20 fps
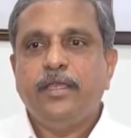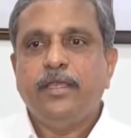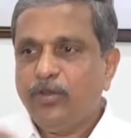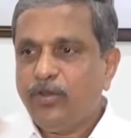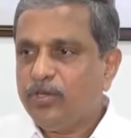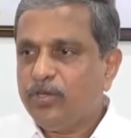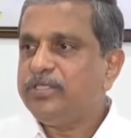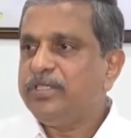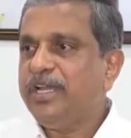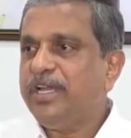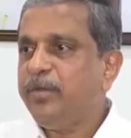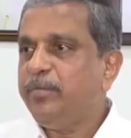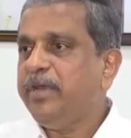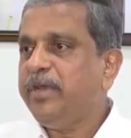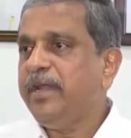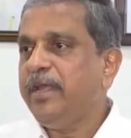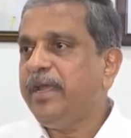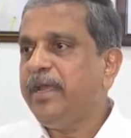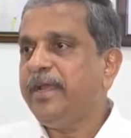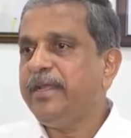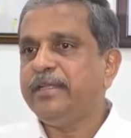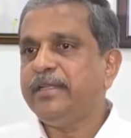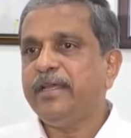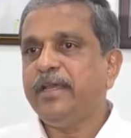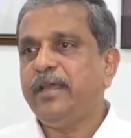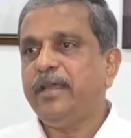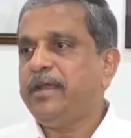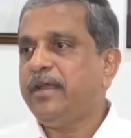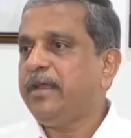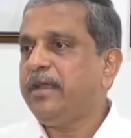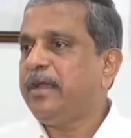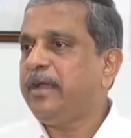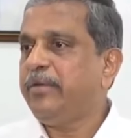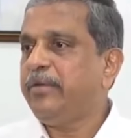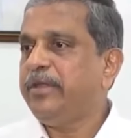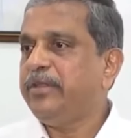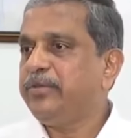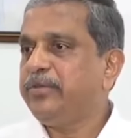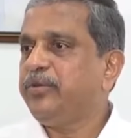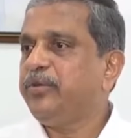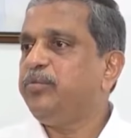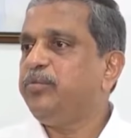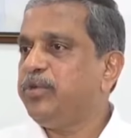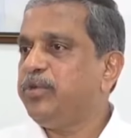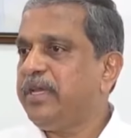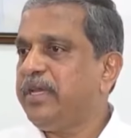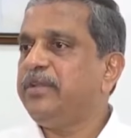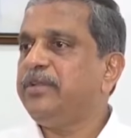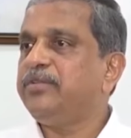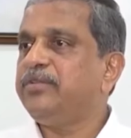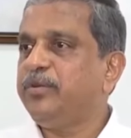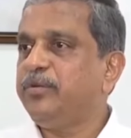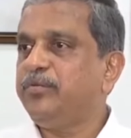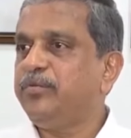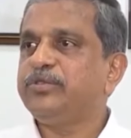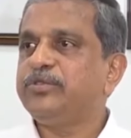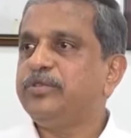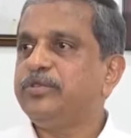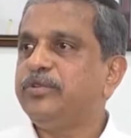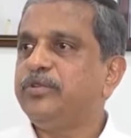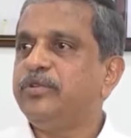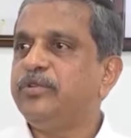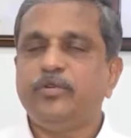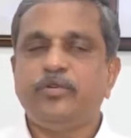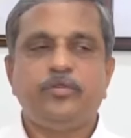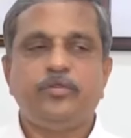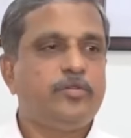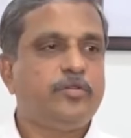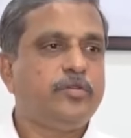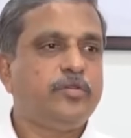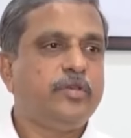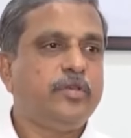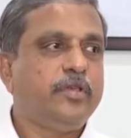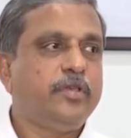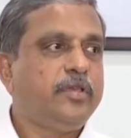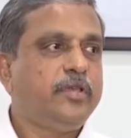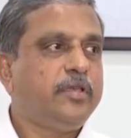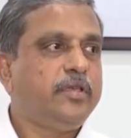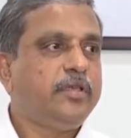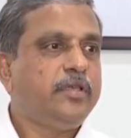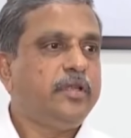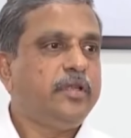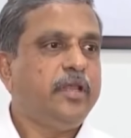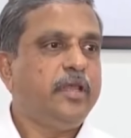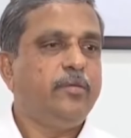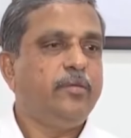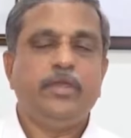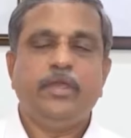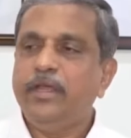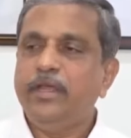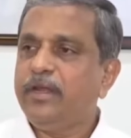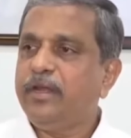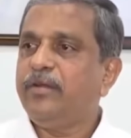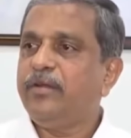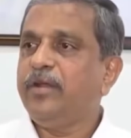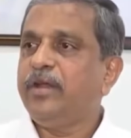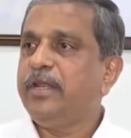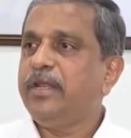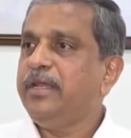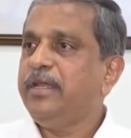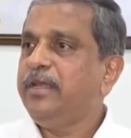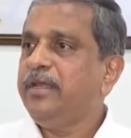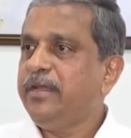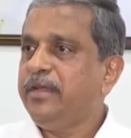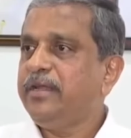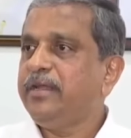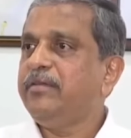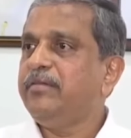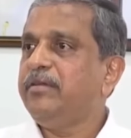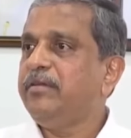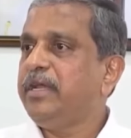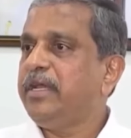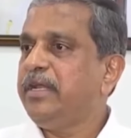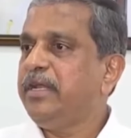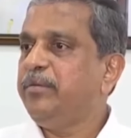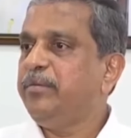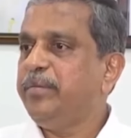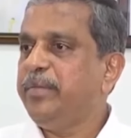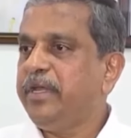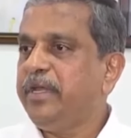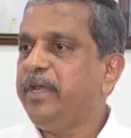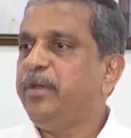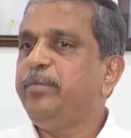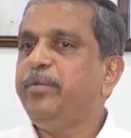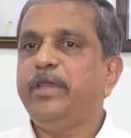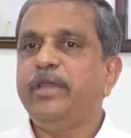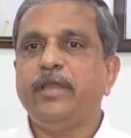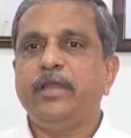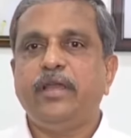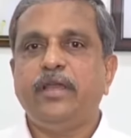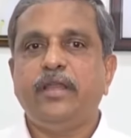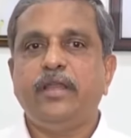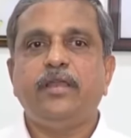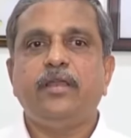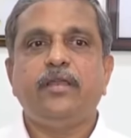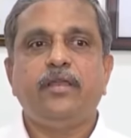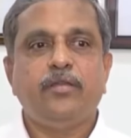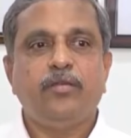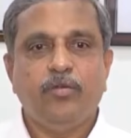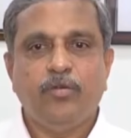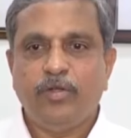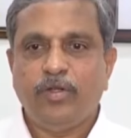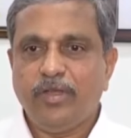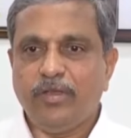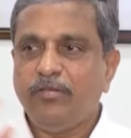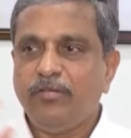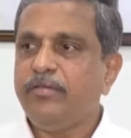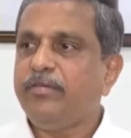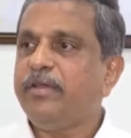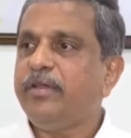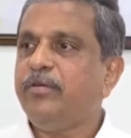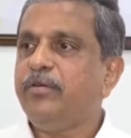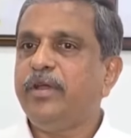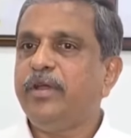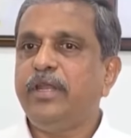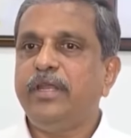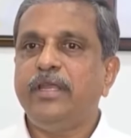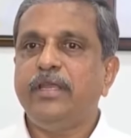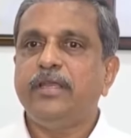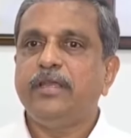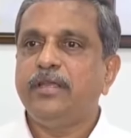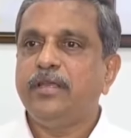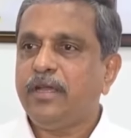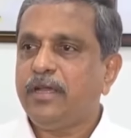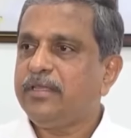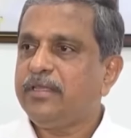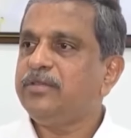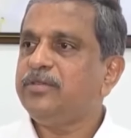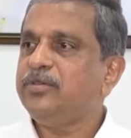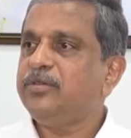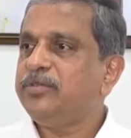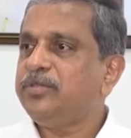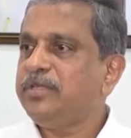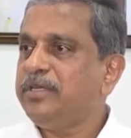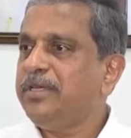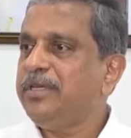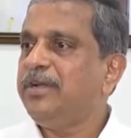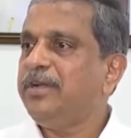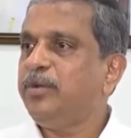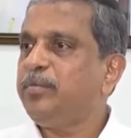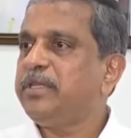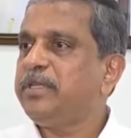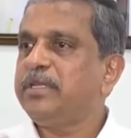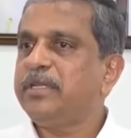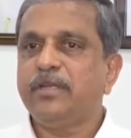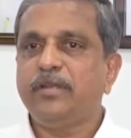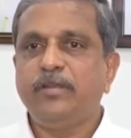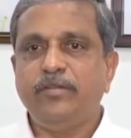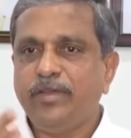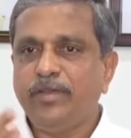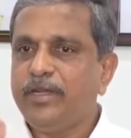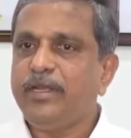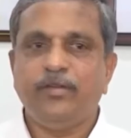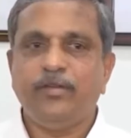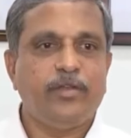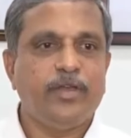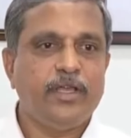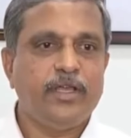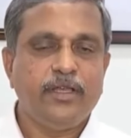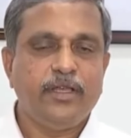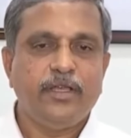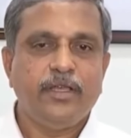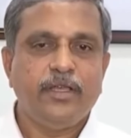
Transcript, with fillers: ఈ రోజు ఏ మీడియా అయితే ఆమెను ఎత్తుకుని భుజాన్ని ఎత్తుకుని మోస్తుందో నేను ఈనాడు కానీ ఈటీవీ కానీ ఏబిఎన్ కానీ ఇంకో టీవీ ఫైవ్ కానీ ఆంధ్రజ్యోతి ఈనాడు పత్రికలు ఇవన్నీ కూడా